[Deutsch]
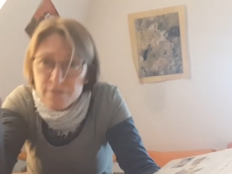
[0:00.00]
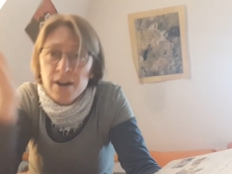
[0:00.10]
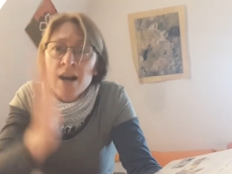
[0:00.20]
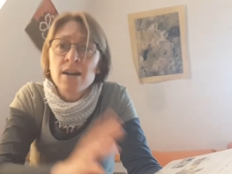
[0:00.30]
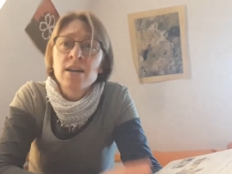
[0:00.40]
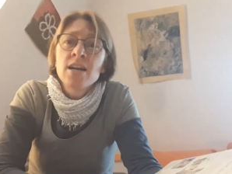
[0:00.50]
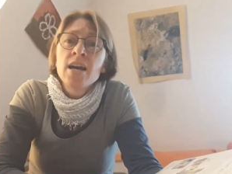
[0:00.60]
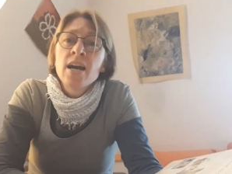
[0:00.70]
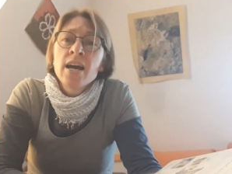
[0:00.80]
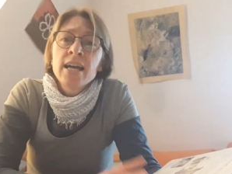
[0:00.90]
gefangen,
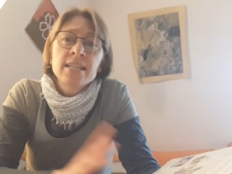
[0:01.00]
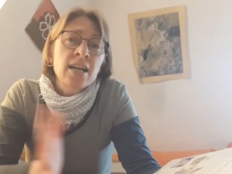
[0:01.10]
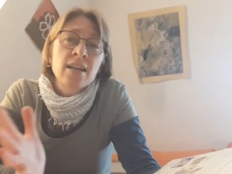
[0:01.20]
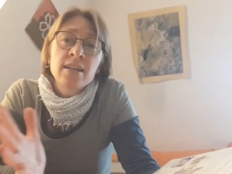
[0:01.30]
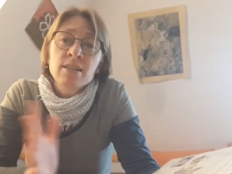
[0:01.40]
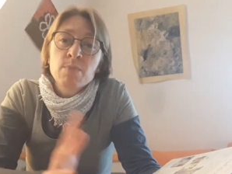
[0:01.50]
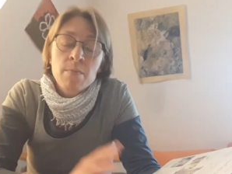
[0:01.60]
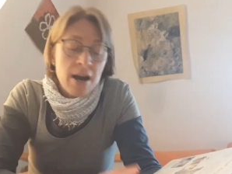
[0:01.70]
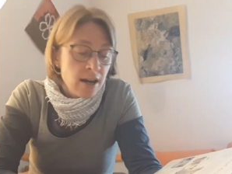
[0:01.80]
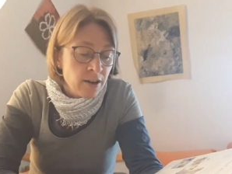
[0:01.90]
ich kann nichts mehr
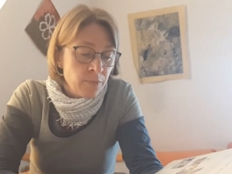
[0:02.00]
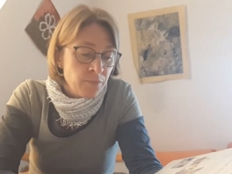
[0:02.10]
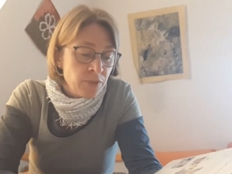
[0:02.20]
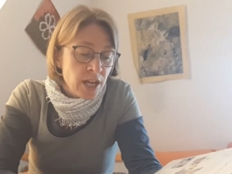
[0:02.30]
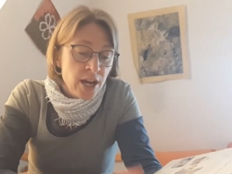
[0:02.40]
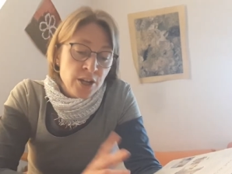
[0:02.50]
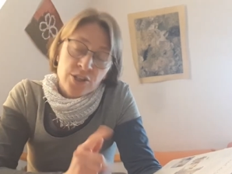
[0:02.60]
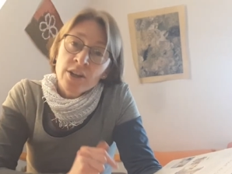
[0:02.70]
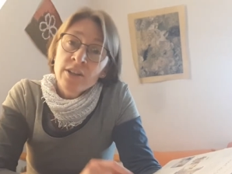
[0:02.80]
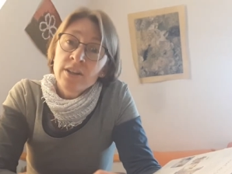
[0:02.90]
machen,
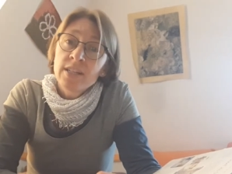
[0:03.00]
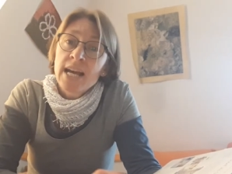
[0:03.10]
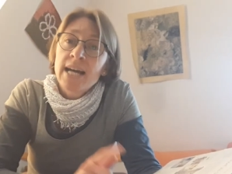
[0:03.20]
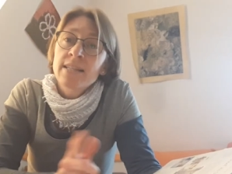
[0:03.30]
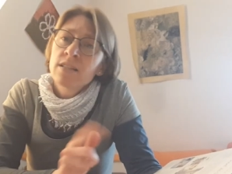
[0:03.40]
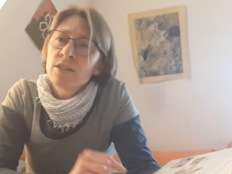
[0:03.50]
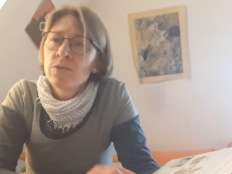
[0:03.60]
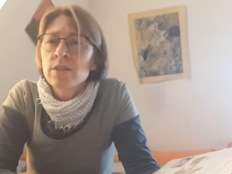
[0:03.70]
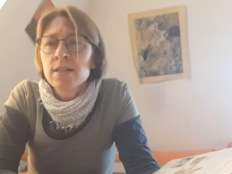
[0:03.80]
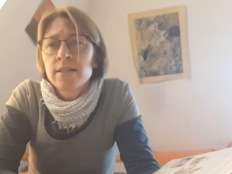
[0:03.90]
sondern der hat sich
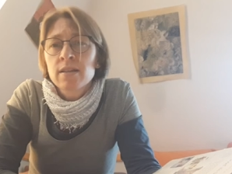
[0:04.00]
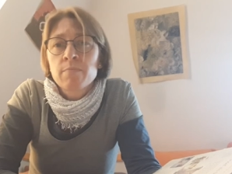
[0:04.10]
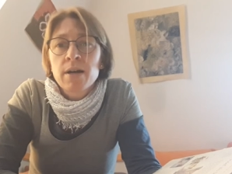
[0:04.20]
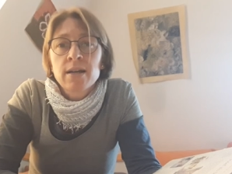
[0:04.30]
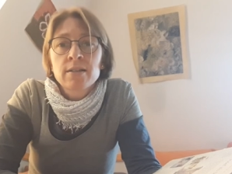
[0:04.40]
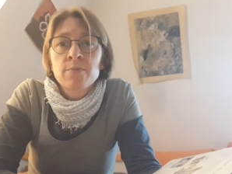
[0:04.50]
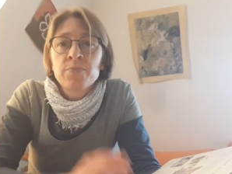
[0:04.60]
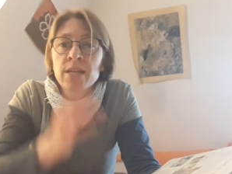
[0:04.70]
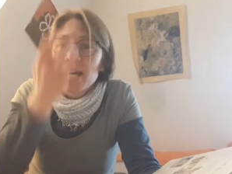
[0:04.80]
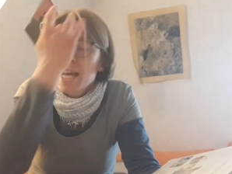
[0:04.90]
nützlich gemacht.
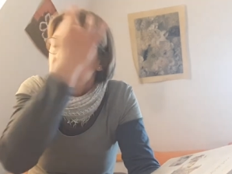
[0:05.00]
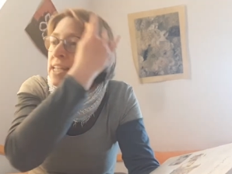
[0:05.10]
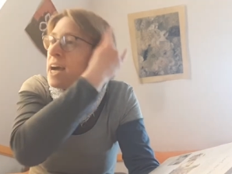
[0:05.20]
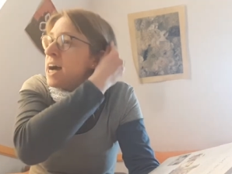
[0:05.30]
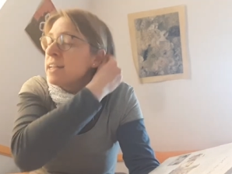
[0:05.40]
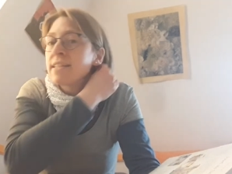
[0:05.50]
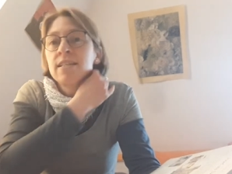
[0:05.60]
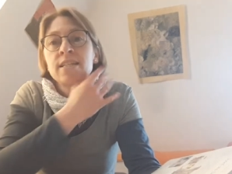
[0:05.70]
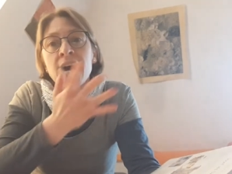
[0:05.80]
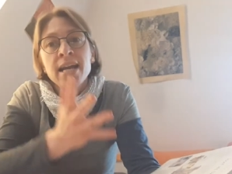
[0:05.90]
Der hat
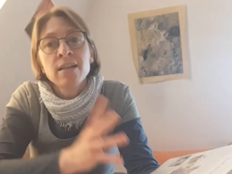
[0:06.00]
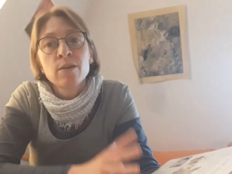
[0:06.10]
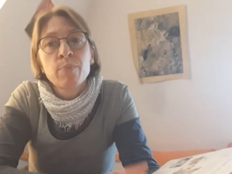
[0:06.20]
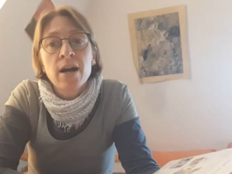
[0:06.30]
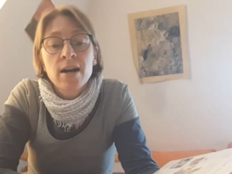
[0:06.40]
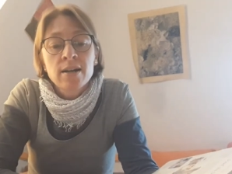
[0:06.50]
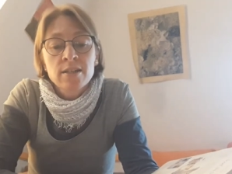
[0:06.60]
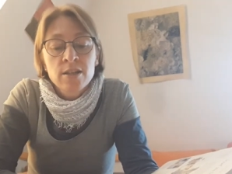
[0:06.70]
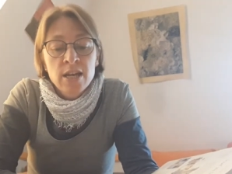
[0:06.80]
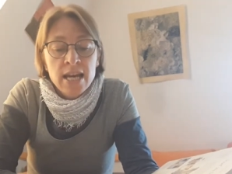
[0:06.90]
sich
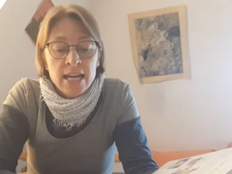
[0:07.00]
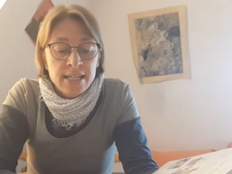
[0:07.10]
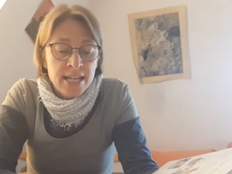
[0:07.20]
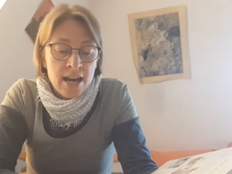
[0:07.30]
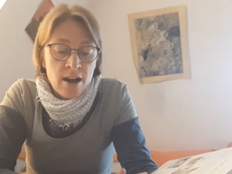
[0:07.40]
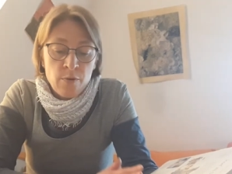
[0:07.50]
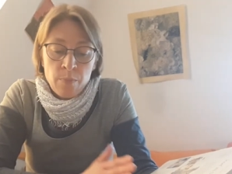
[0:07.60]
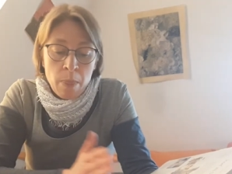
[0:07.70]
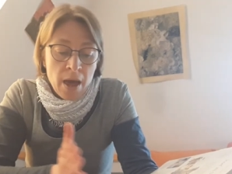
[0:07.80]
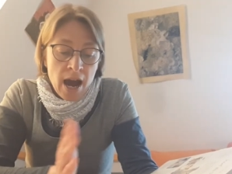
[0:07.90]
eingebracht, der
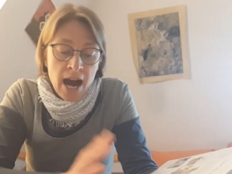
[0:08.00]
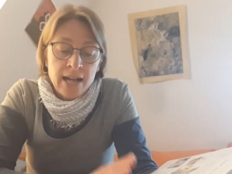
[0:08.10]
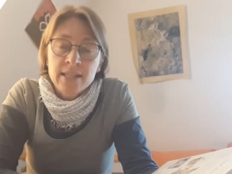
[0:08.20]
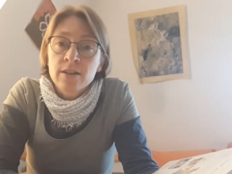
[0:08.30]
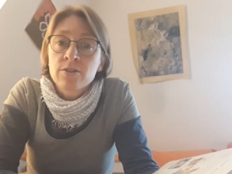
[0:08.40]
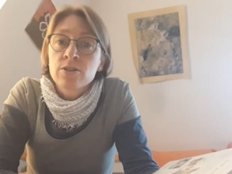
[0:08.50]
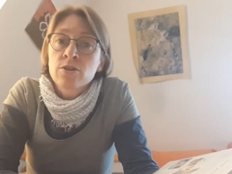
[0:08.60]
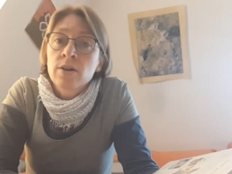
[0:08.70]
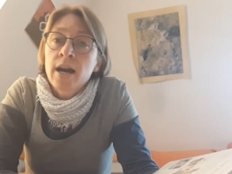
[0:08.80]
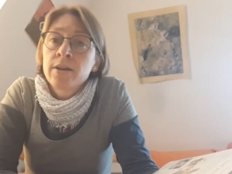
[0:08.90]
hat dann
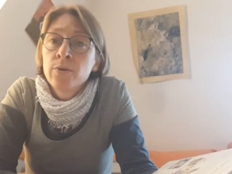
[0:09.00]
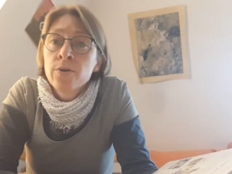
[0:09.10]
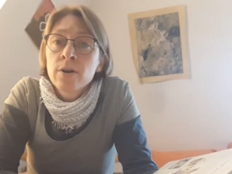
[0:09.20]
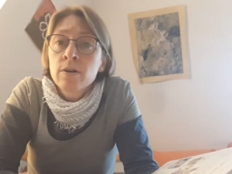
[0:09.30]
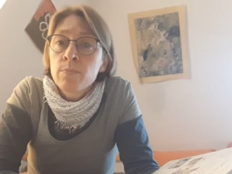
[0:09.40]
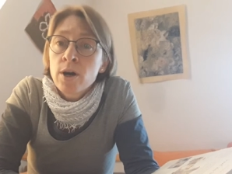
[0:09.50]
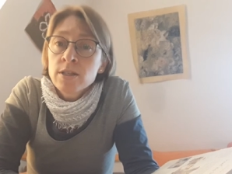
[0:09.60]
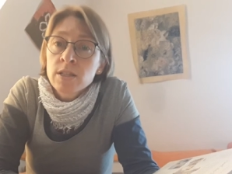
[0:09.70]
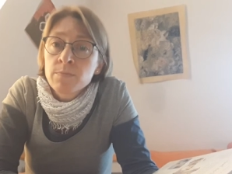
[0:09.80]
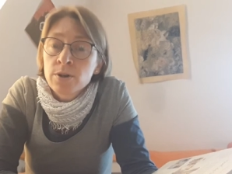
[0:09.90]
sogar einen höheren
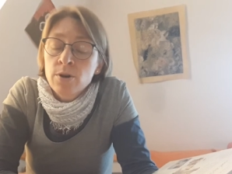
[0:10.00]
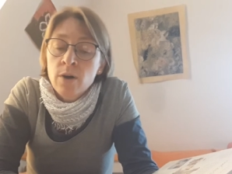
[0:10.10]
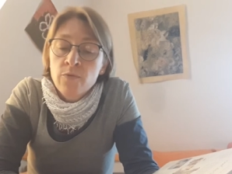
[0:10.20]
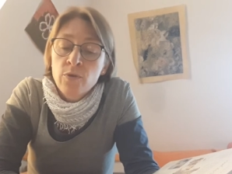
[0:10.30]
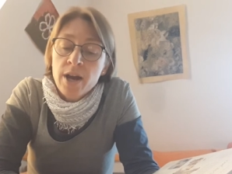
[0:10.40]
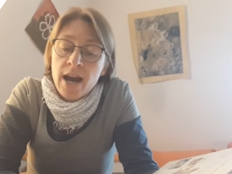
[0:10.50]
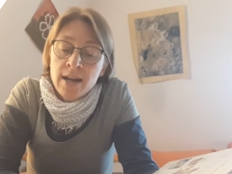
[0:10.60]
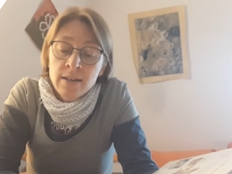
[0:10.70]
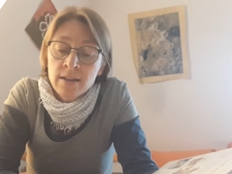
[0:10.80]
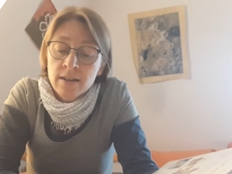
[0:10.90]
Posten bekommen, wo er
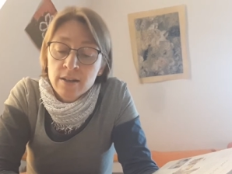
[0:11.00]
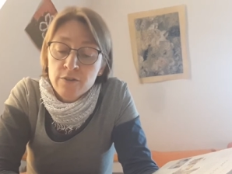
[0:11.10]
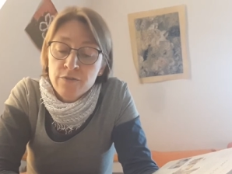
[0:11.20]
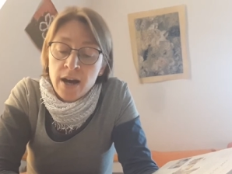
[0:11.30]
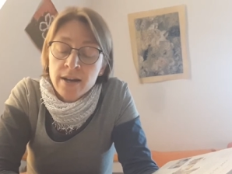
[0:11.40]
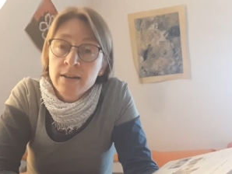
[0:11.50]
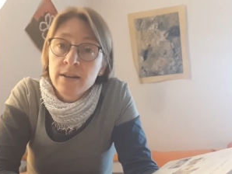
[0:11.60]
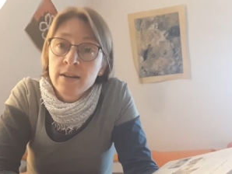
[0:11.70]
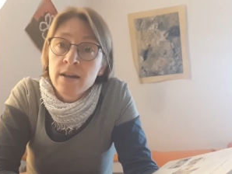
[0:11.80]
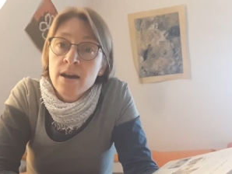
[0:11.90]
anderen
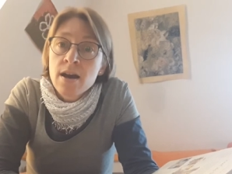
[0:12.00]
Gefangenen